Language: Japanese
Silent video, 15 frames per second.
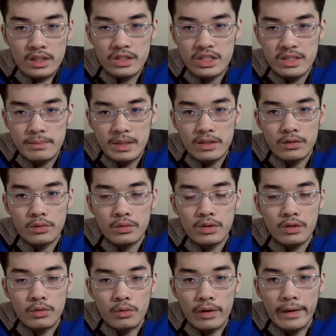自民党っ
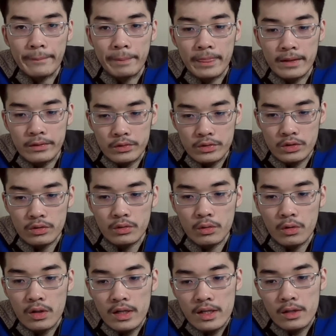ていうのが、あの、ずっ
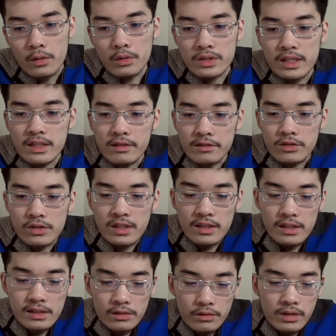と国政では続け
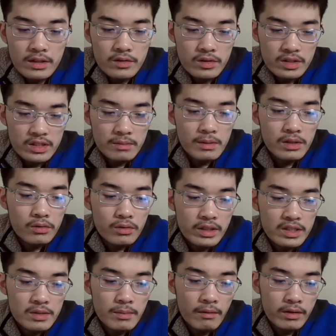ているので、それ自民党が
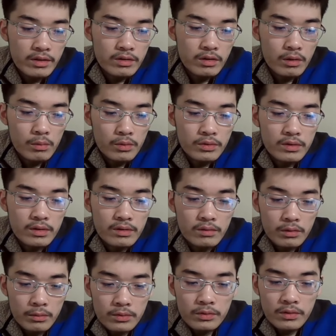一番悪いとは思う、
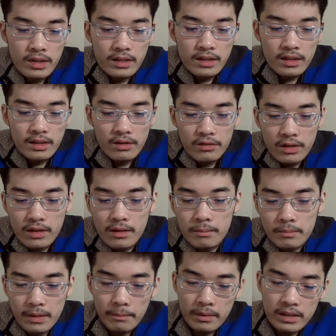思うので、なのでね、
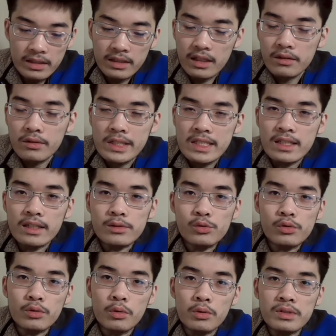やっぱ立憲と維新がそう
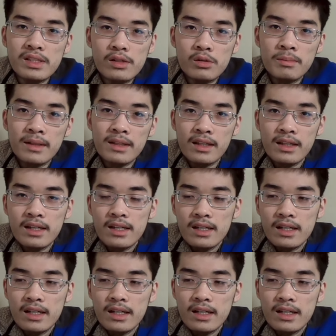いう国政の場で、